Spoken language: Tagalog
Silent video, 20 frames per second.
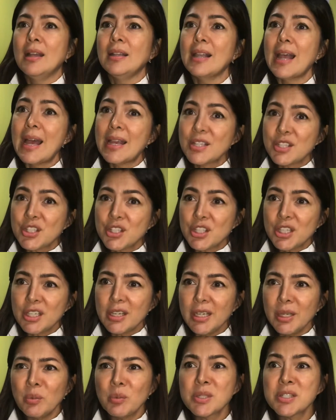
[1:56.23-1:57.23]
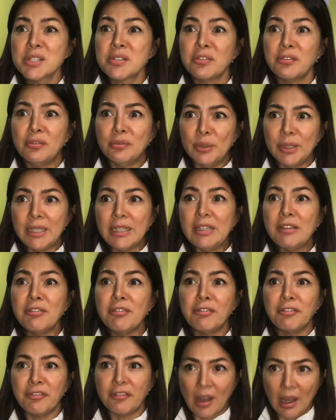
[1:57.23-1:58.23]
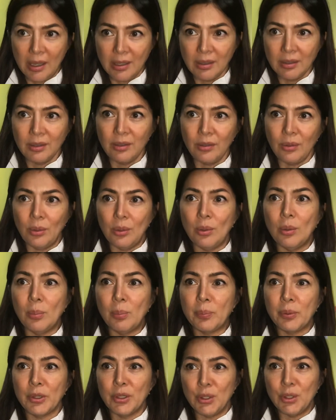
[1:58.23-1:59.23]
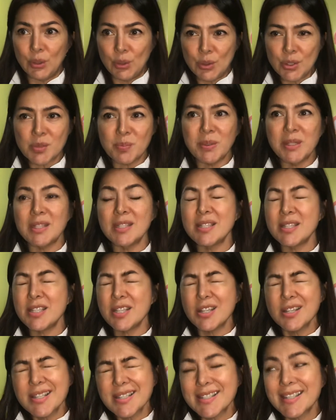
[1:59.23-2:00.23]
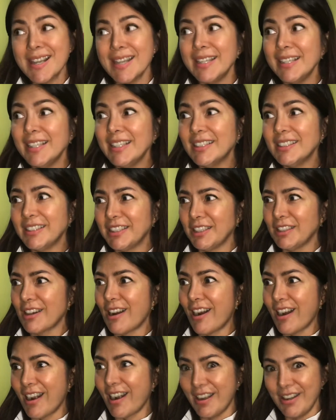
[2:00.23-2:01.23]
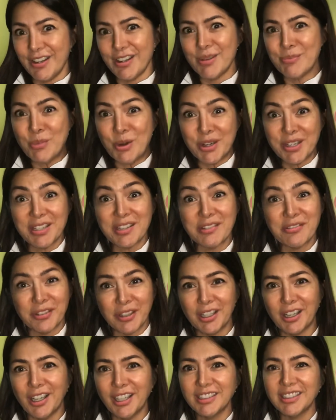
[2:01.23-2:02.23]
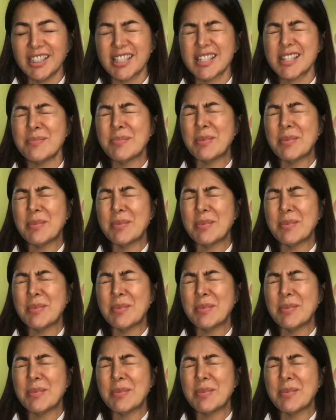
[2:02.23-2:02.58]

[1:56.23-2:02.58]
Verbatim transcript: Last year it was really fun to produce, but this year it's getting a little harder, more difficult kasi